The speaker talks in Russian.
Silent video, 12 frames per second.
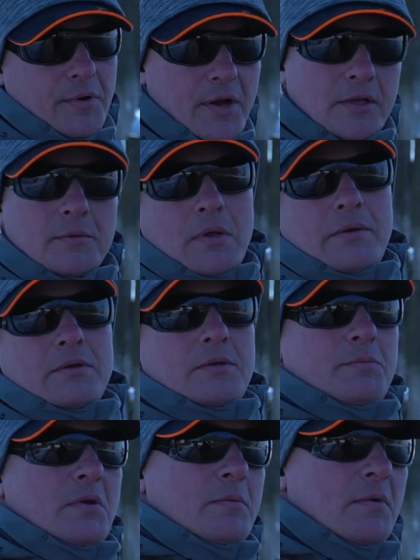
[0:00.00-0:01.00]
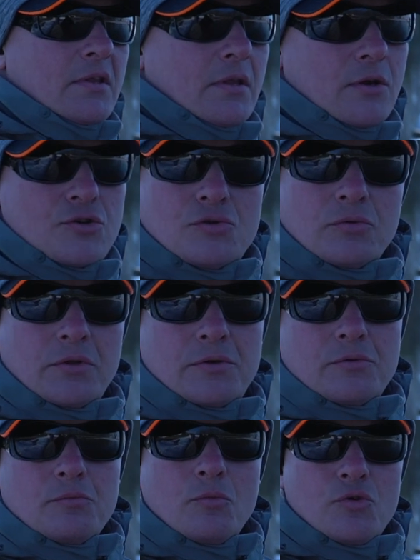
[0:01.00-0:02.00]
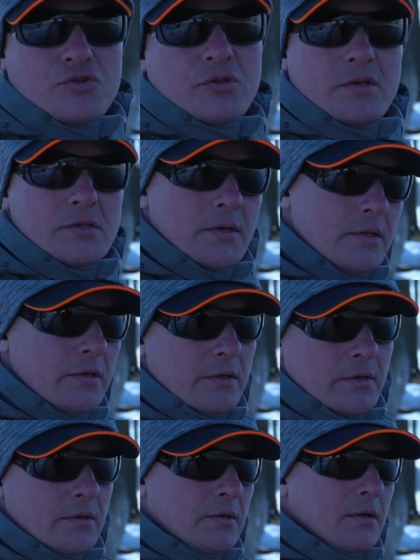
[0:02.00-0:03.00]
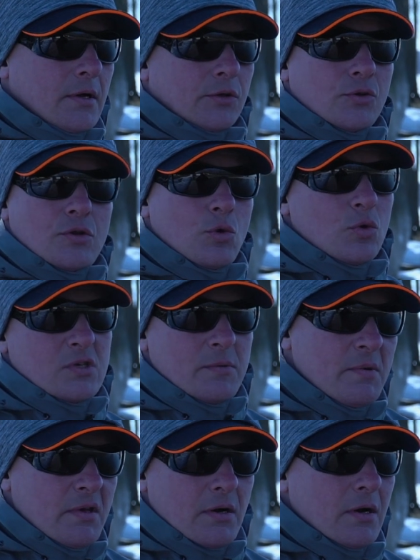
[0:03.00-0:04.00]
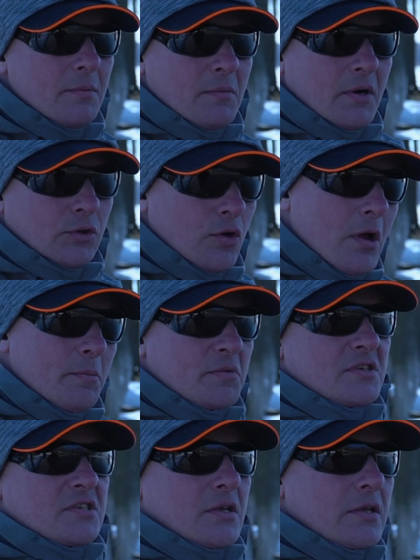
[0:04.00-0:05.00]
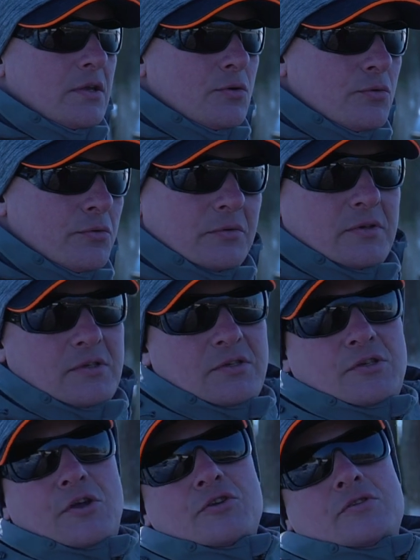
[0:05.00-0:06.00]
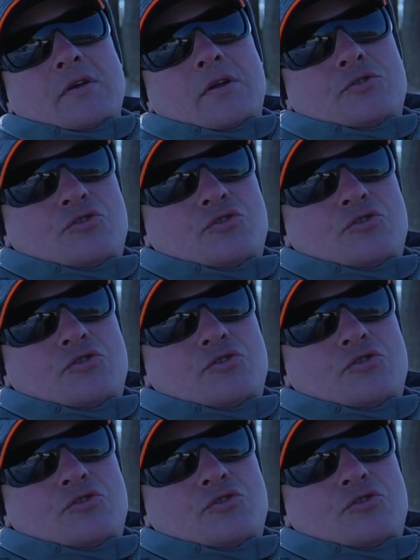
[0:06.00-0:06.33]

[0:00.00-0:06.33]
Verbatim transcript: При этом давайте понимать так, что вот эти вот мощные слендеры, которые до 7 грамм, которые я позиционирую, создается, наверное,